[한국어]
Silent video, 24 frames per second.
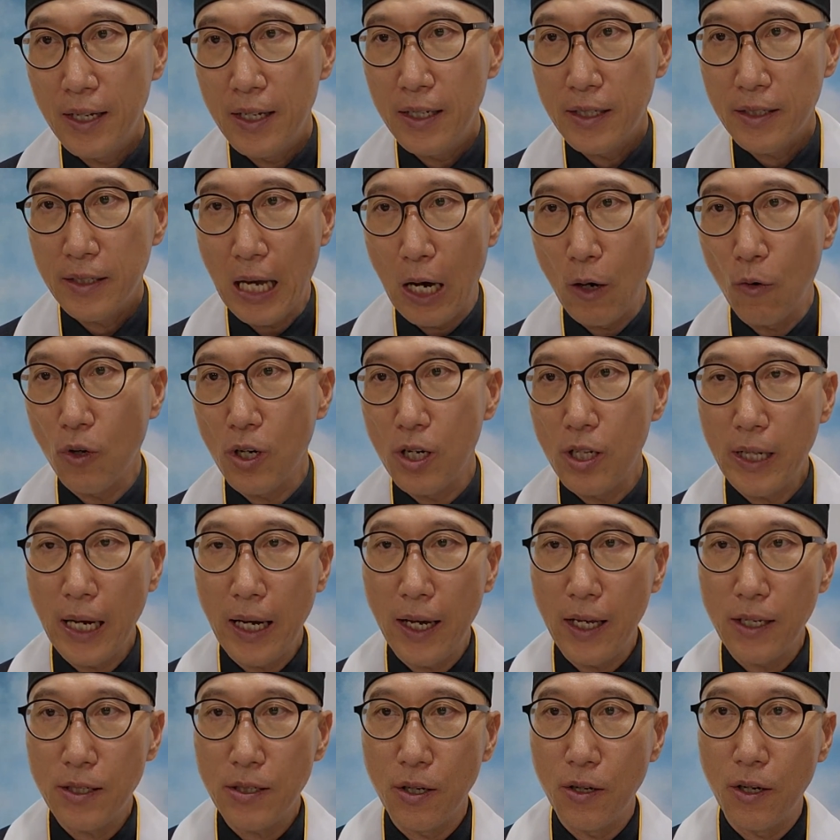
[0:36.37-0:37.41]
사고를
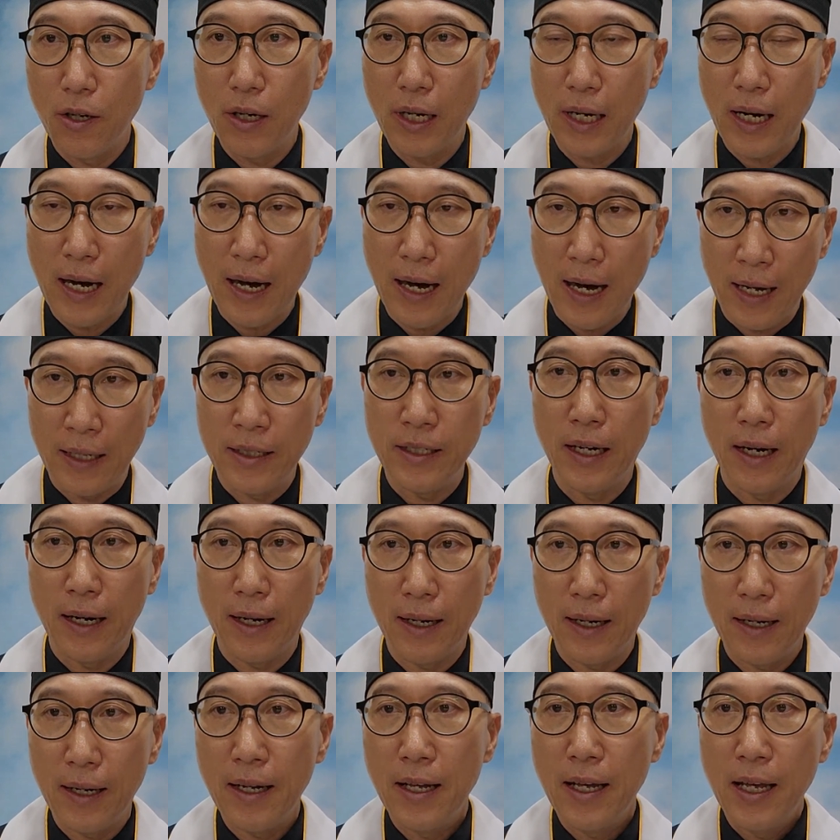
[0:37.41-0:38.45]
당해서가 아니라
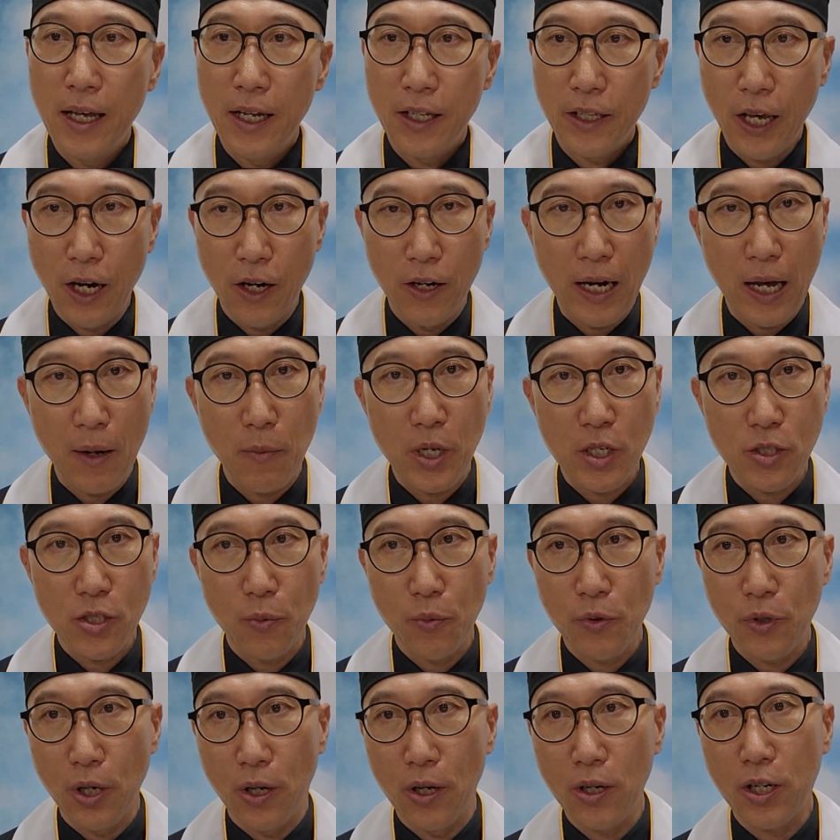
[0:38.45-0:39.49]

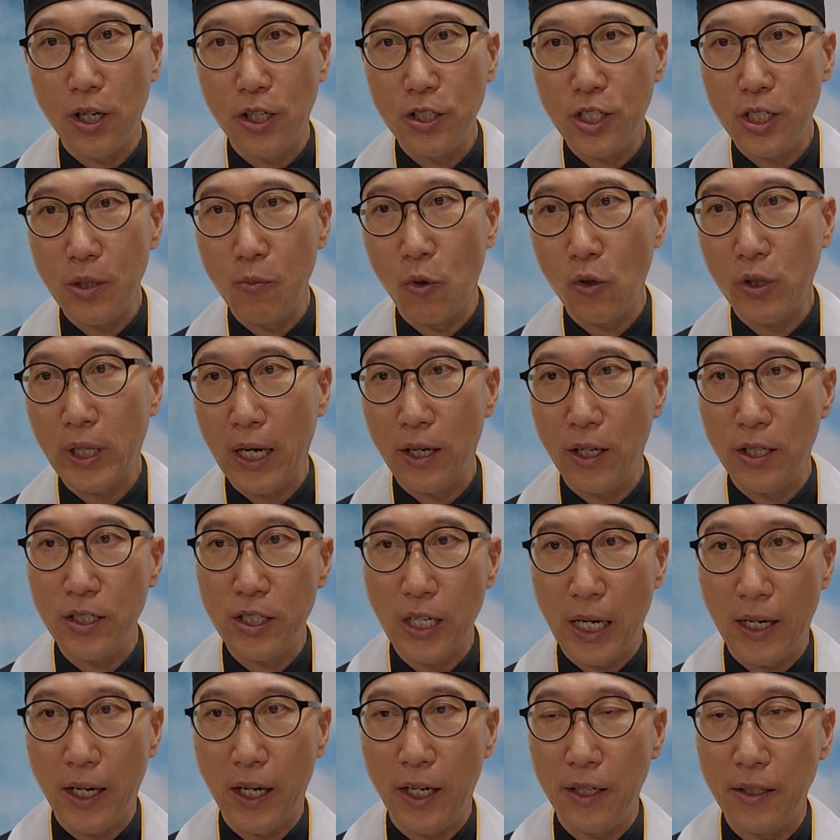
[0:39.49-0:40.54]
태어나면서부터 걷지 못하는
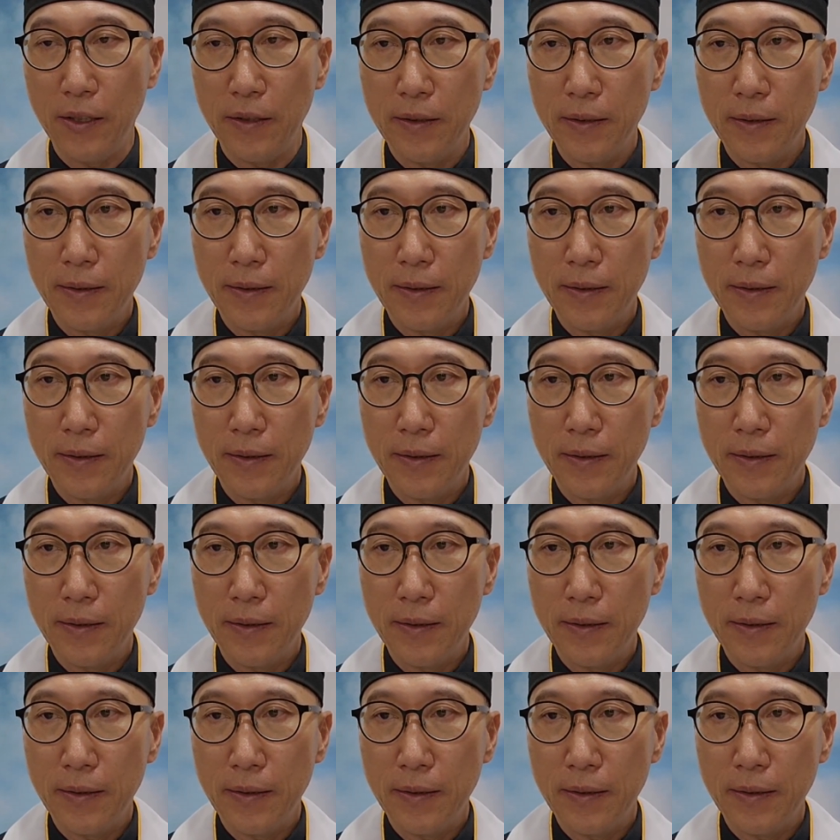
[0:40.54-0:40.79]
장애인,